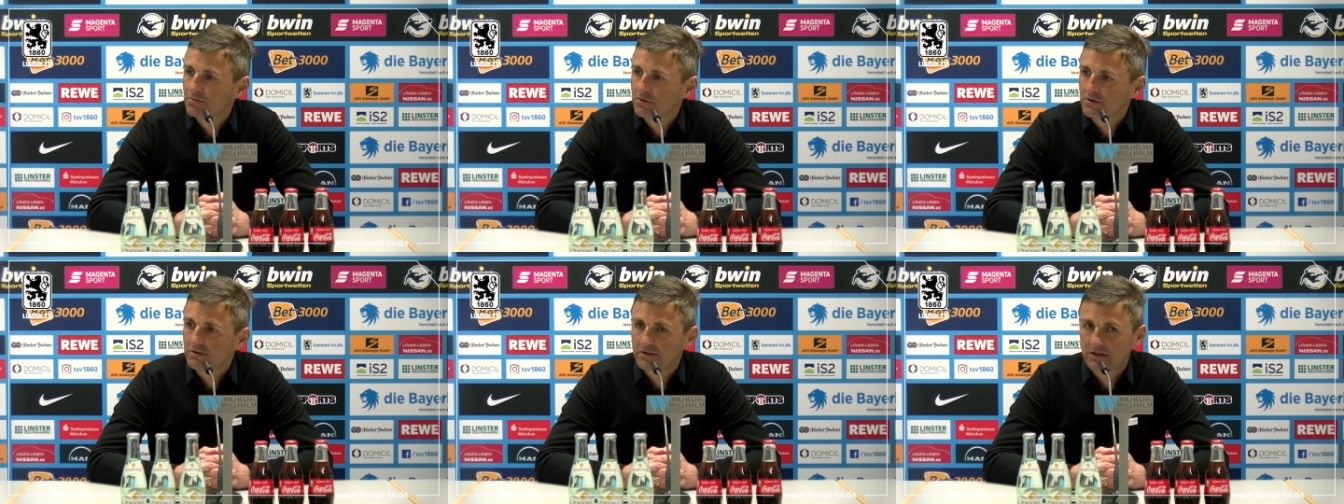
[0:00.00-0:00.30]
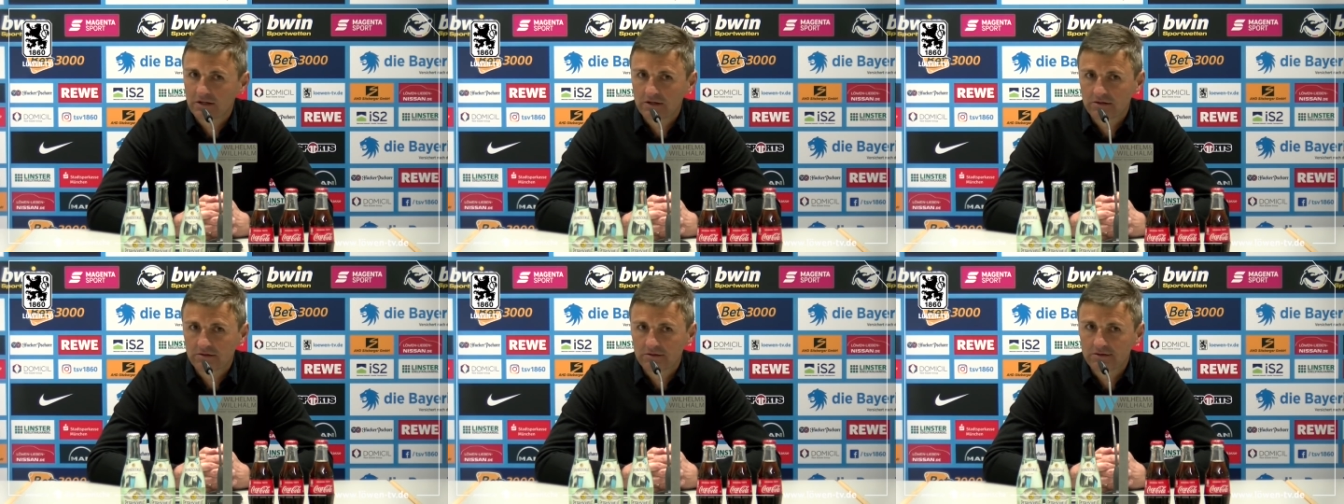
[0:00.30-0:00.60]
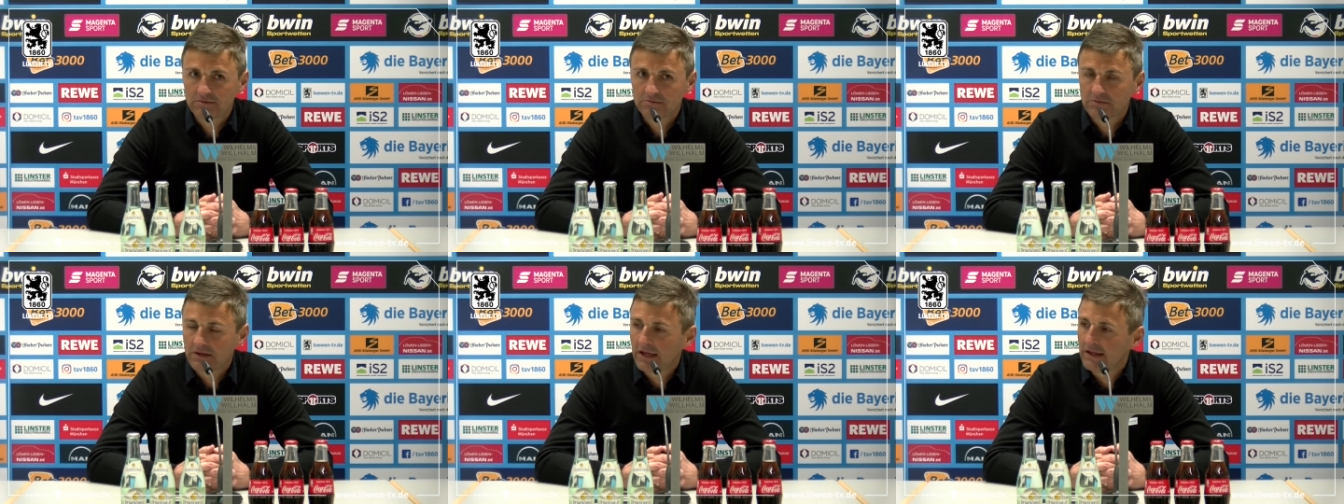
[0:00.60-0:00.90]
gesehen. Es
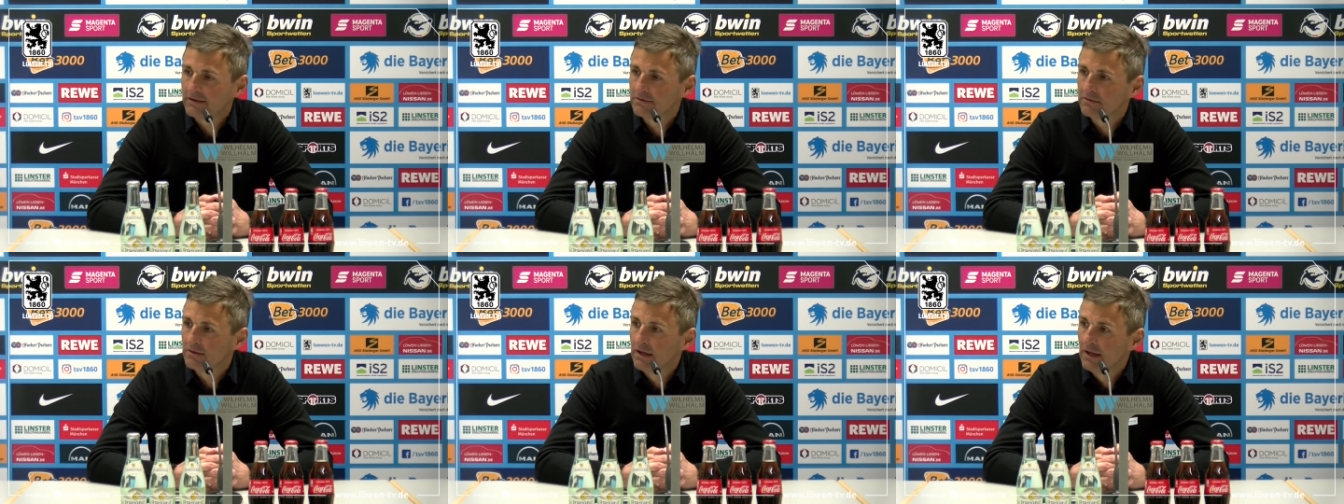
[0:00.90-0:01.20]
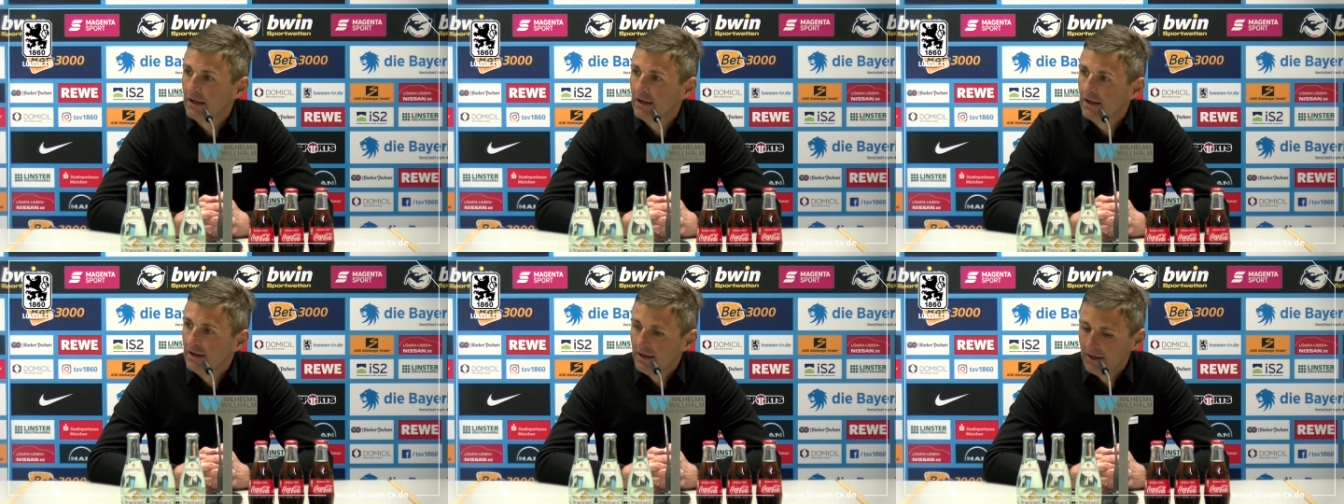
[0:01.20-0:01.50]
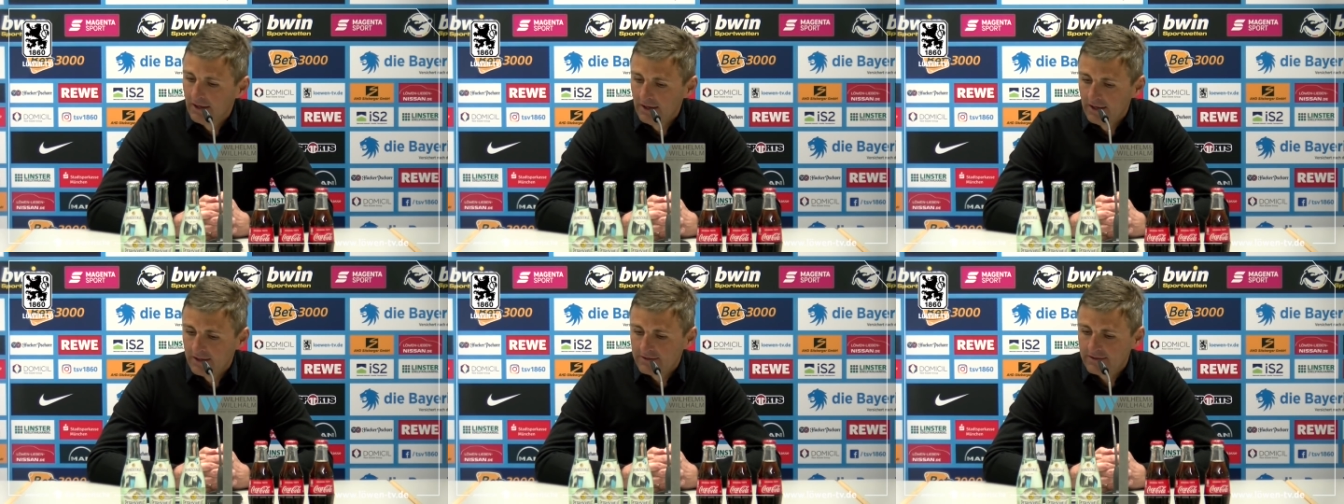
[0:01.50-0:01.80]
ist um jeden
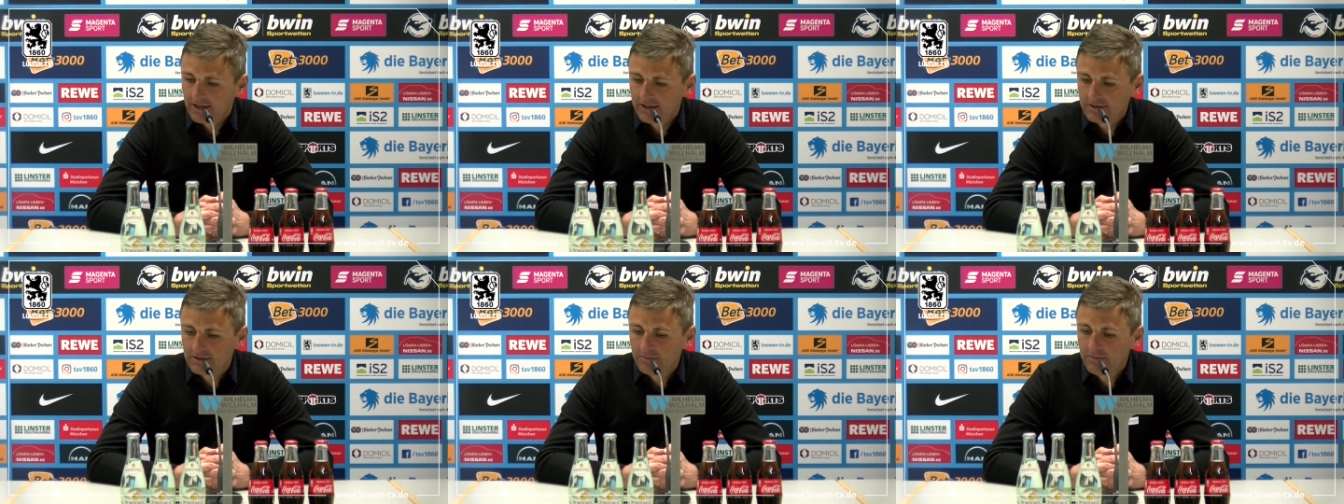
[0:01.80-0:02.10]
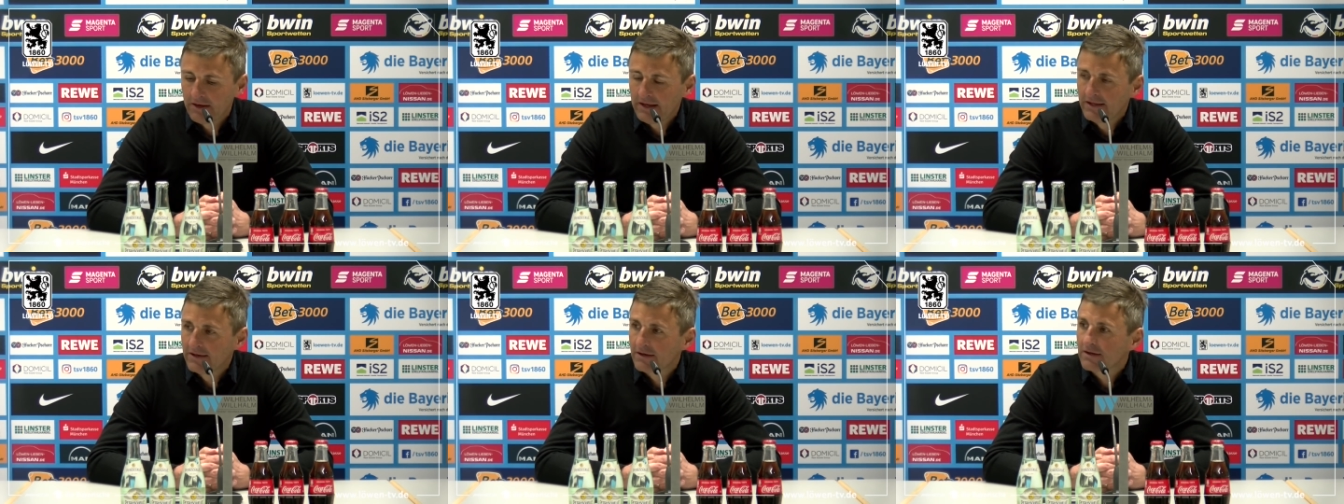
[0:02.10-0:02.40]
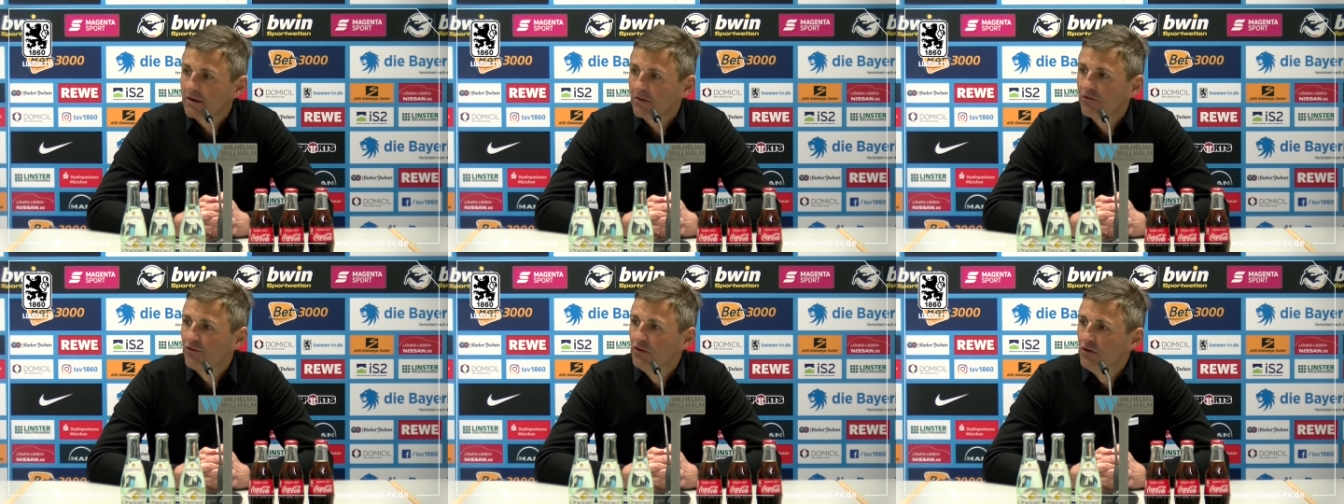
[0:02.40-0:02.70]
Zentimeter
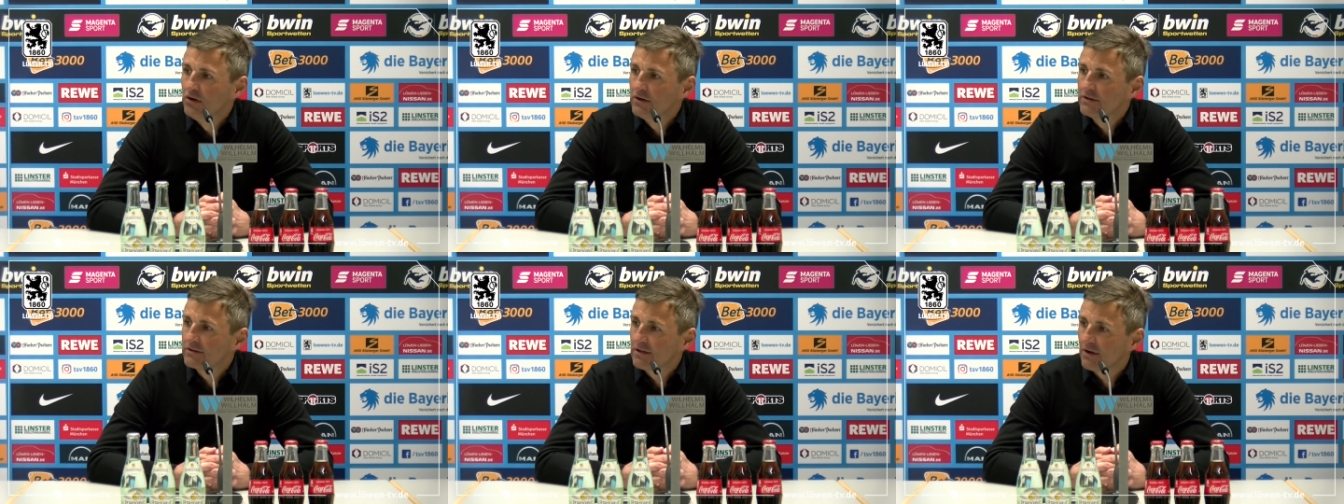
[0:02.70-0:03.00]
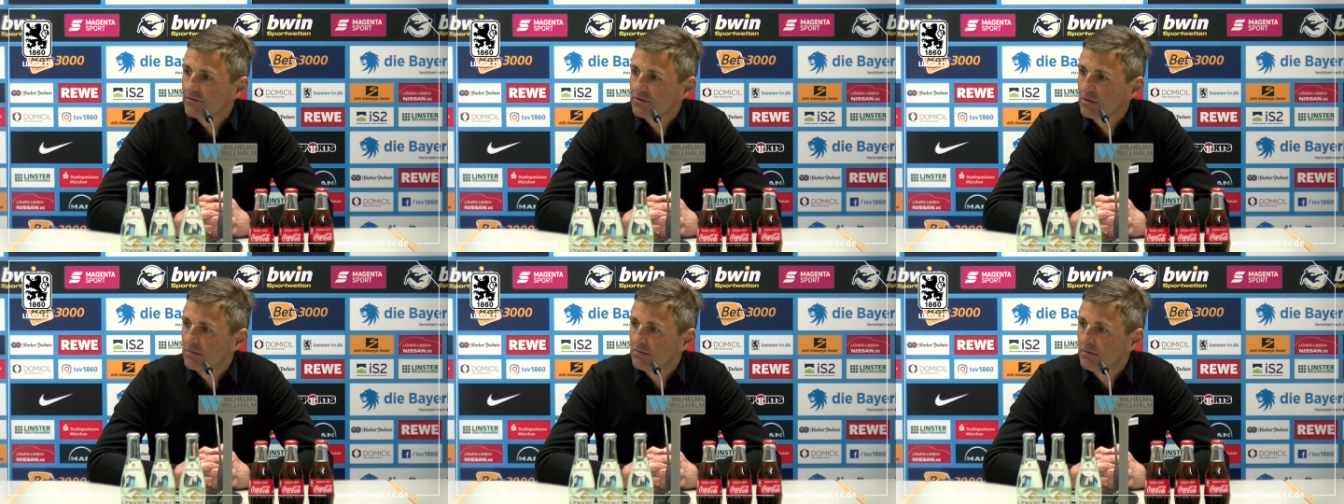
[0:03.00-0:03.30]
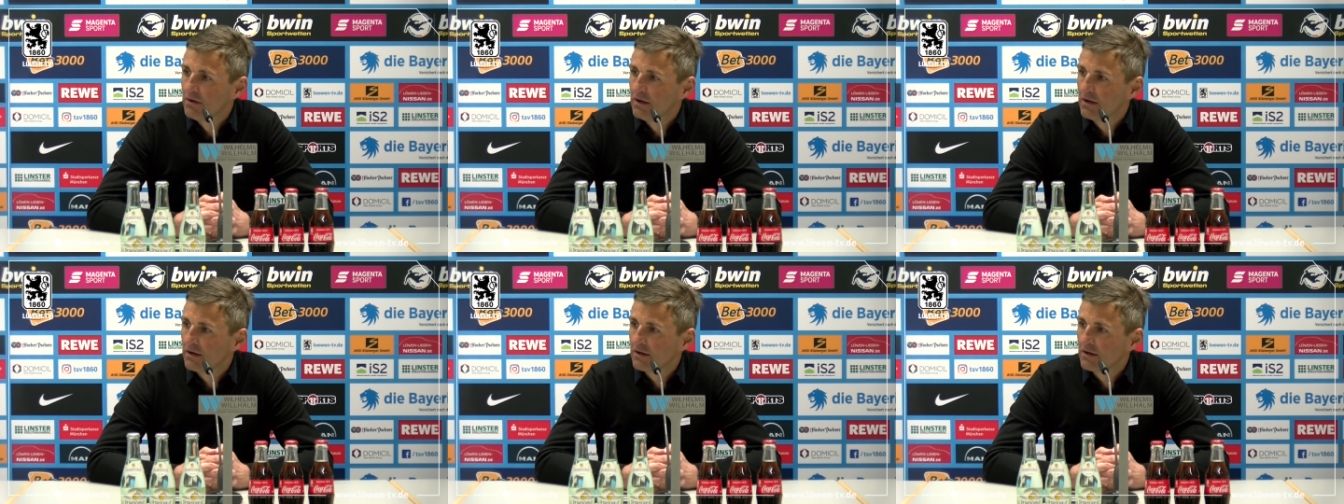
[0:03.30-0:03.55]
gefüllt, ist auf dem,